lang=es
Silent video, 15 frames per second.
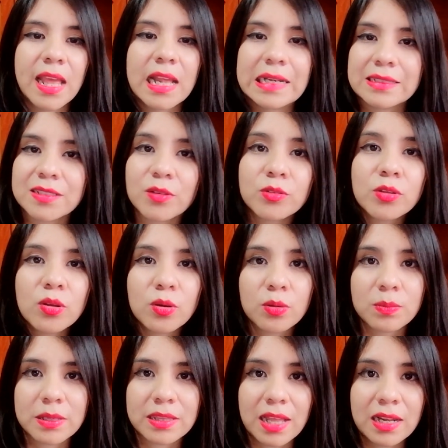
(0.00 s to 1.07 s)
El segundo
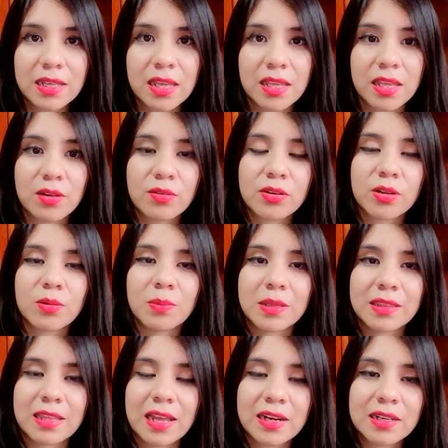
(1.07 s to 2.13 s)
documental que quiero
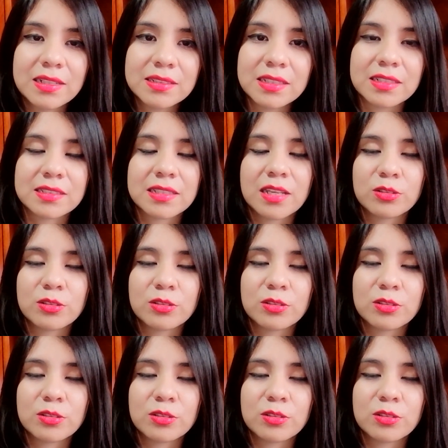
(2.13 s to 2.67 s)
recomendarles es